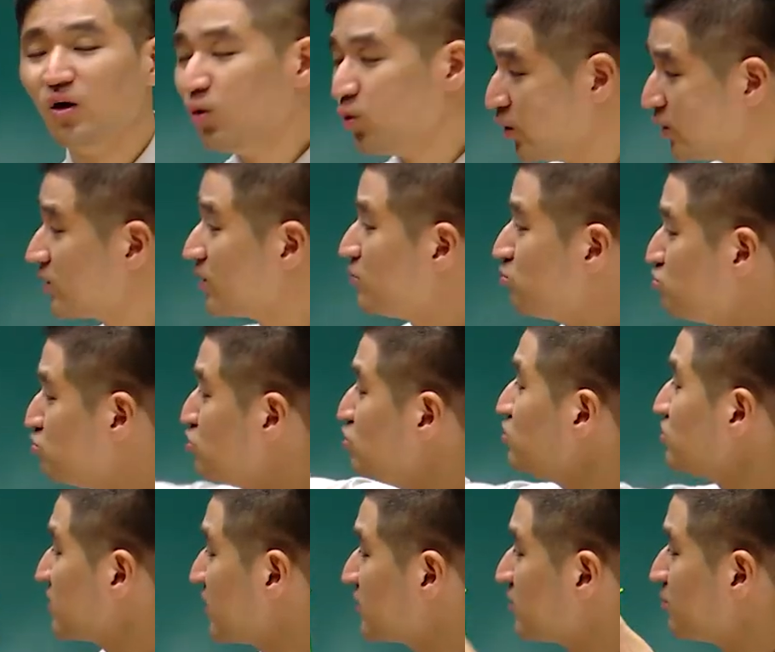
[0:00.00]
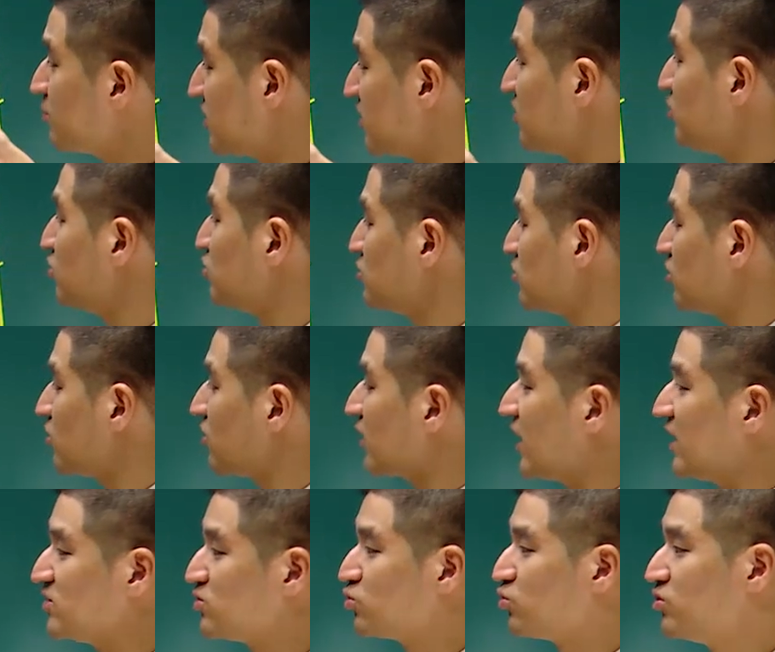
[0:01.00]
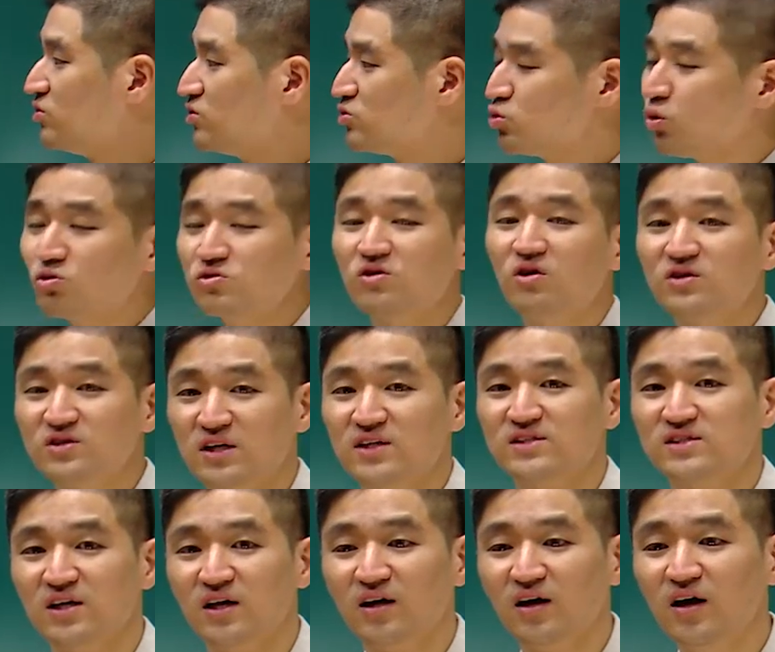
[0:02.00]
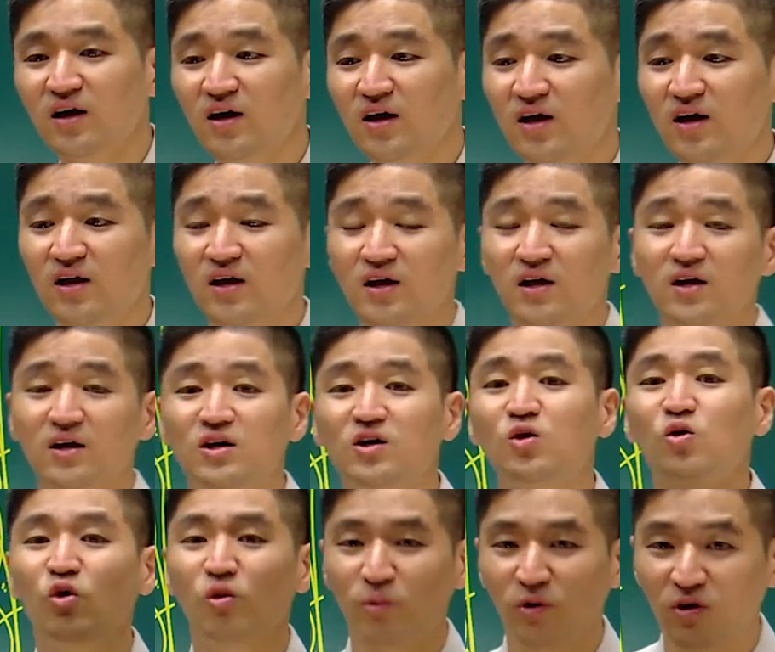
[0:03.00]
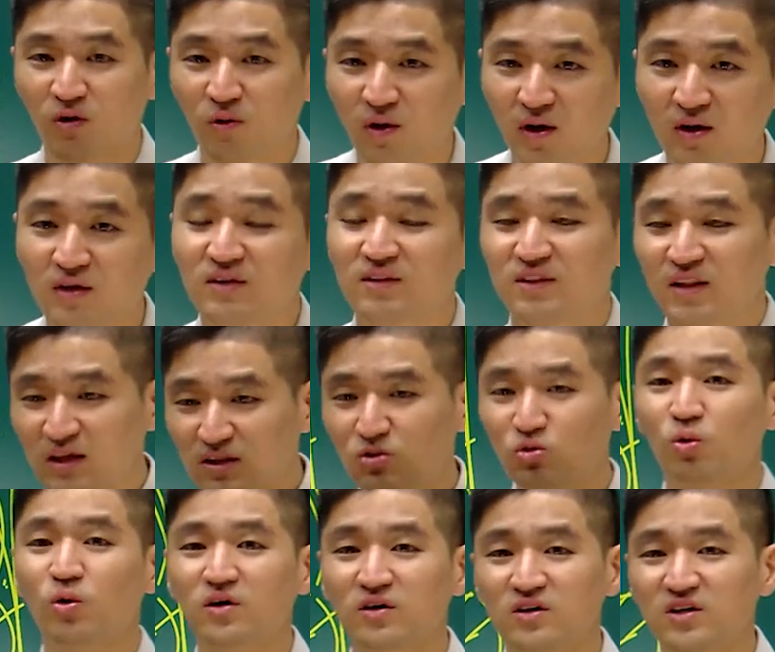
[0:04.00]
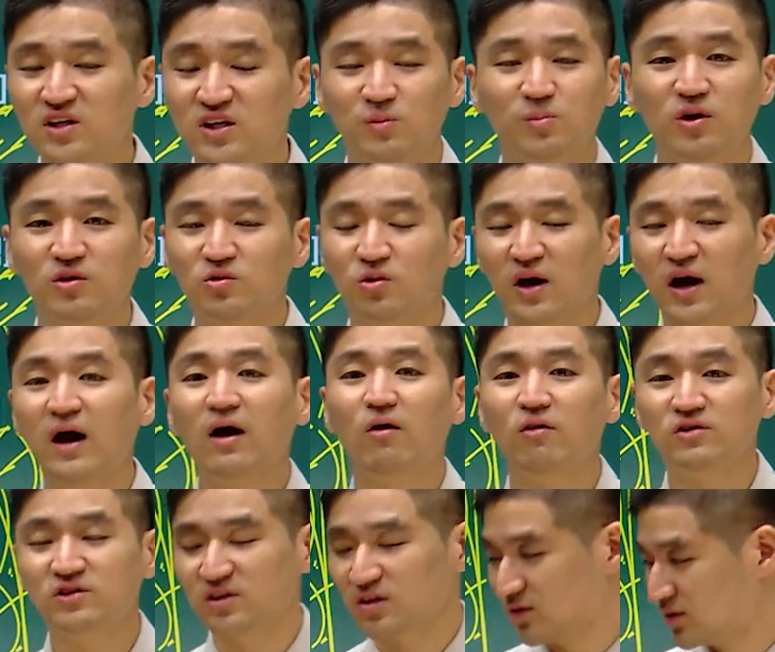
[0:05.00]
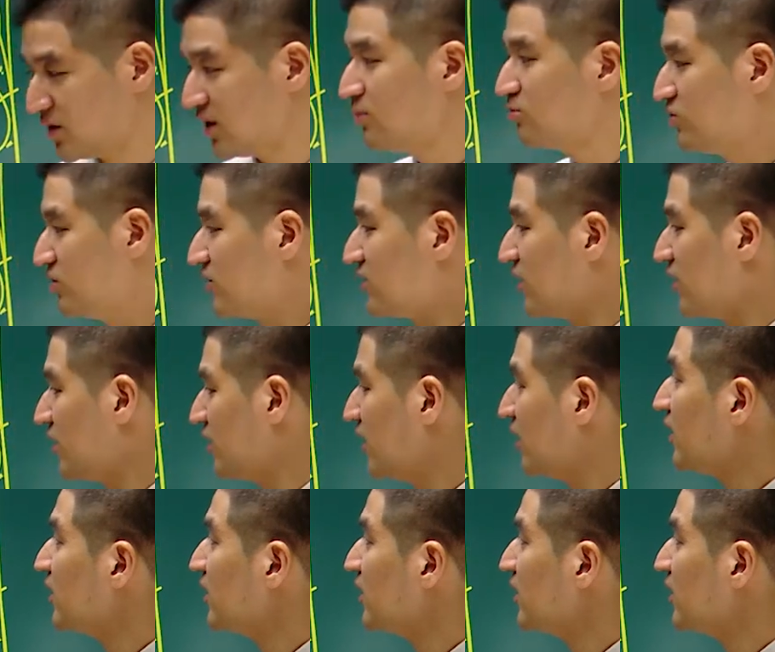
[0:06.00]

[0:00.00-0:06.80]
왜냐하면 물류산업이 기본적으로 가지고 있는 속성 자체가 글로벌과 네트워크를 기반으로 한 것이기 때문이다.